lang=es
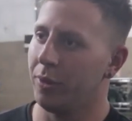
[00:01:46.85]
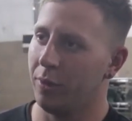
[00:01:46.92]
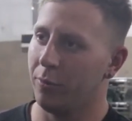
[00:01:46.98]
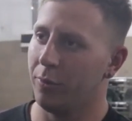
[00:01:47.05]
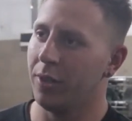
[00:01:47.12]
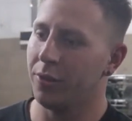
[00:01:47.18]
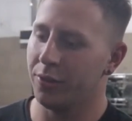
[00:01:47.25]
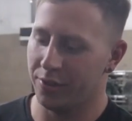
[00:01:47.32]
en
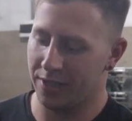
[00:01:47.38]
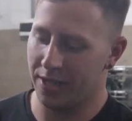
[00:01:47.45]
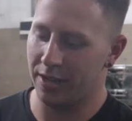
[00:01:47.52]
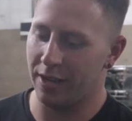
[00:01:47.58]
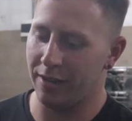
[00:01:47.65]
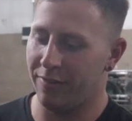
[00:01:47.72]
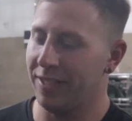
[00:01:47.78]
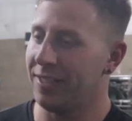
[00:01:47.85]
cuanto sea
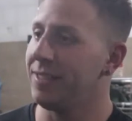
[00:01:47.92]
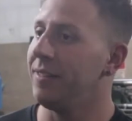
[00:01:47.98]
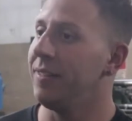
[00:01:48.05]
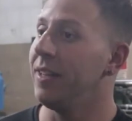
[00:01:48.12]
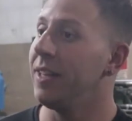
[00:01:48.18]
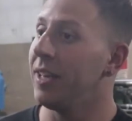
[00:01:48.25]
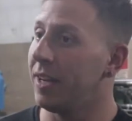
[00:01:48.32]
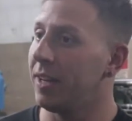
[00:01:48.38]
la
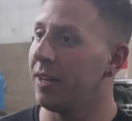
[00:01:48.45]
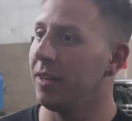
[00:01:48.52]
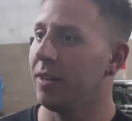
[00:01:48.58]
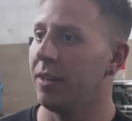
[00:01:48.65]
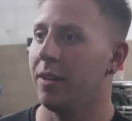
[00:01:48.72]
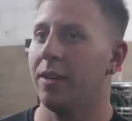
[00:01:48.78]
flexibilidad,